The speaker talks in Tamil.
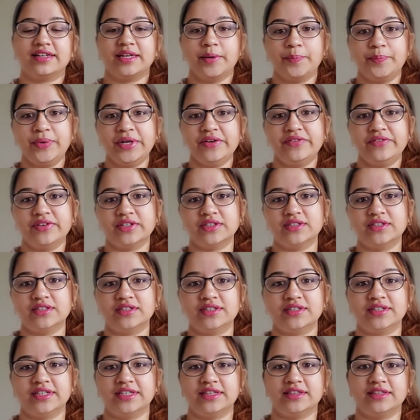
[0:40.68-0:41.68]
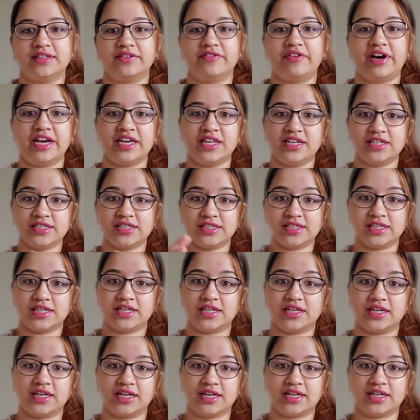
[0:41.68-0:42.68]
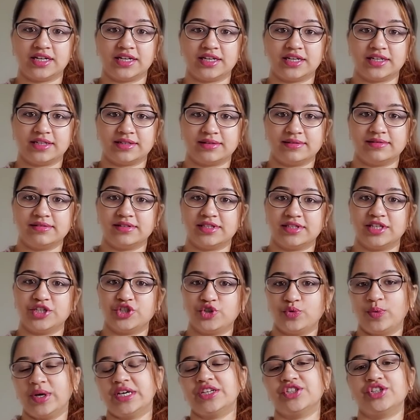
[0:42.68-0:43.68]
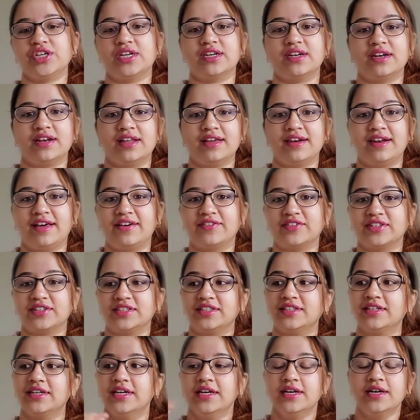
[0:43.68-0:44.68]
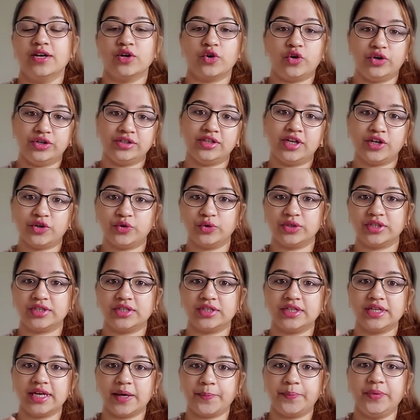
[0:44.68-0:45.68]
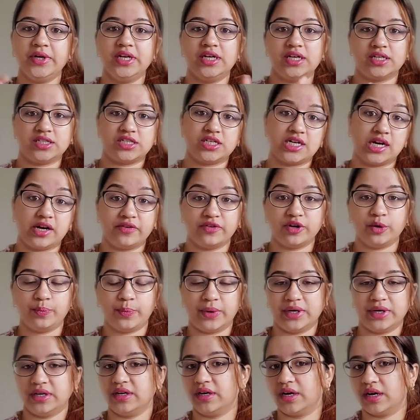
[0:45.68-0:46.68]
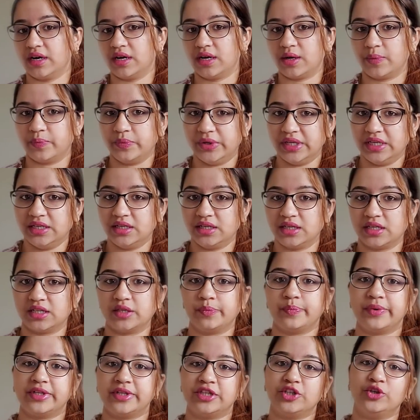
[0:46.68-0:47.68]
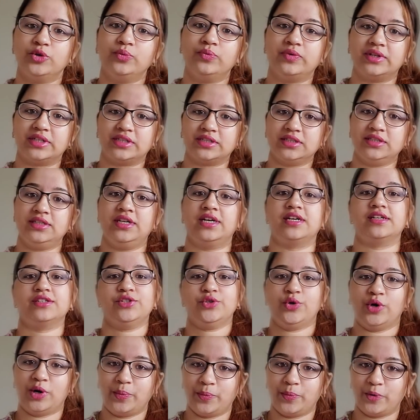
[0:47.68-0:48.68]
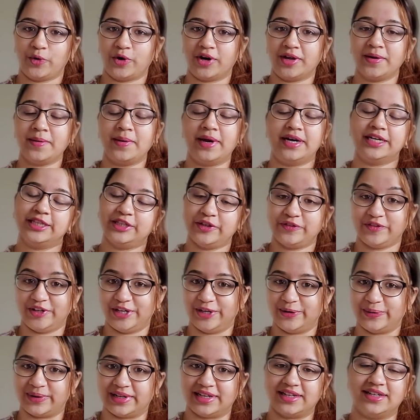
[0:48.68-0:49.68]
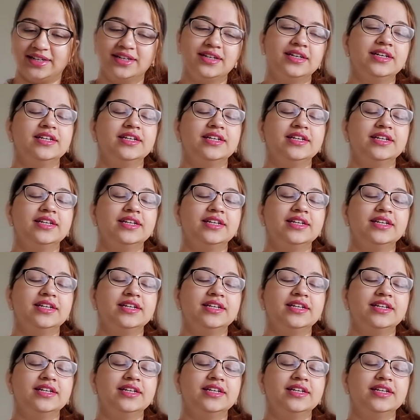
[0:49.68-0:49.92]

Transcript: எப்படி வந்து இந்த வைரஸ் இருக்கிற சுச்சுவேஷனில் நான் வந்து குழந்தைய கூட்டிகிட்டு எப்படி நான் ட்ராவல் பண்ணுறேன் அப்படின்றத பற்றியும் வந்து நான் சொல்ல போகிறேன் அடுத்த வீடியோவில்